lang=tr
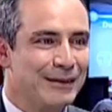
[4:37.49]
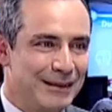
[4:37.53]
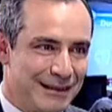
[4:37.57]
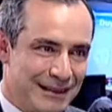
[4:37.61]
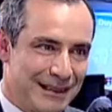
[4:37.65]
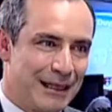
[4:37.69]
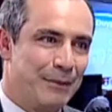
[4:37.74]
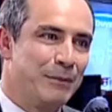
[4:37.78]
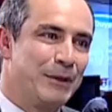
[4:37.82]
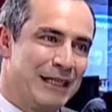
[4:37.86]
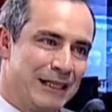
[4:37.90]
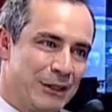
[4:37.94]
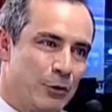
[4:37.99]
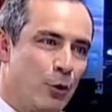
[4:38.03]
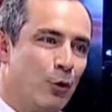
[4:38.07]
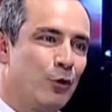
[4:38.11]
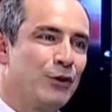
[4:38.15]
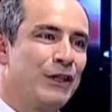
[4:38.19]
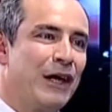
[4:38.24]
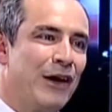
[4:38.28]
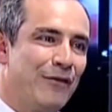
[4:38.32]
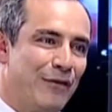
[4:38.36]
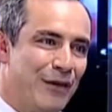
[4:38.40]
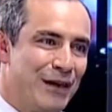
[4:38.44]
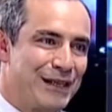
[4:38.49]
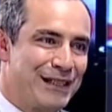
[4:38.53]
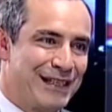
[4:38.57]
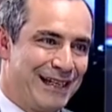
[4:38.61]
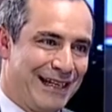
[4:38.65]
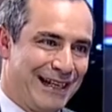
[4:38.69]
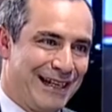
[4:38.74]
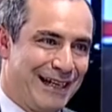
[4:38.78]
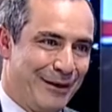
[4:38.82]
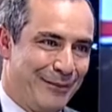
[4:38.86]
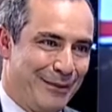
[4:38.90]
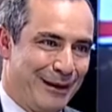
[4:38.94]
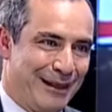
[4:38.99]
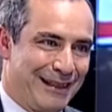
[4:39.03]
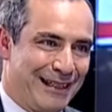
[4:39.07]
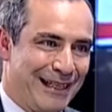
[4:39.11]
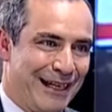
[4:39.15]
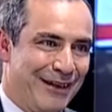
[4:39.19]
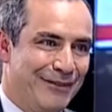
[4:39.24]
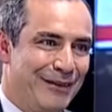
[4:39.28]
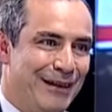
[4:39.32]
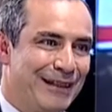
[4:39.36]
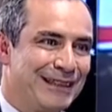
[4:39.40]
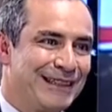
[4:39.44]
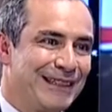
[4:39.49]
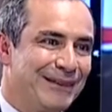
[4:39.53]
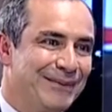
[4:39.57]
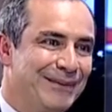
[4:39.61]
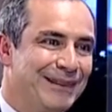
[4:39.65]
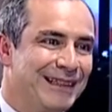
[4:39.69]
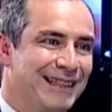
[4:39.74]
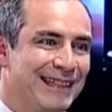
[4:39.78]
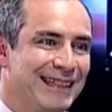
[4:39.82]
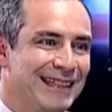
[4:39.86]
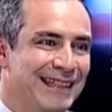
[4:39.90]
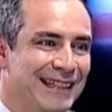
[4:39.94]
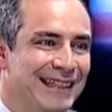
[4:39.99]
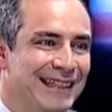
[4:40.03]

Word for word: Evet. Ee, tabii orada ki çok, çok daha fazla rekabetler çok var. Hoşuma tabii. giden